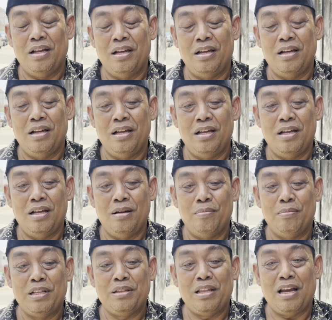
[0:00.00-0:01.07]
eh,
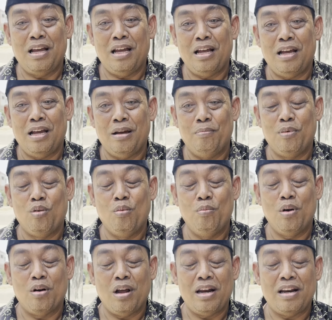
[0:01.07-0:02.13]
minta
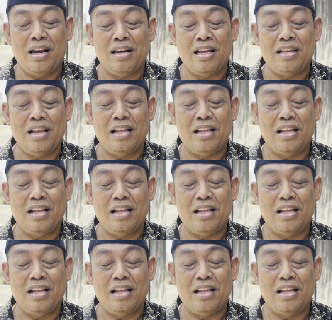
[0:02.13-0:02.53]
mengumpulkan anak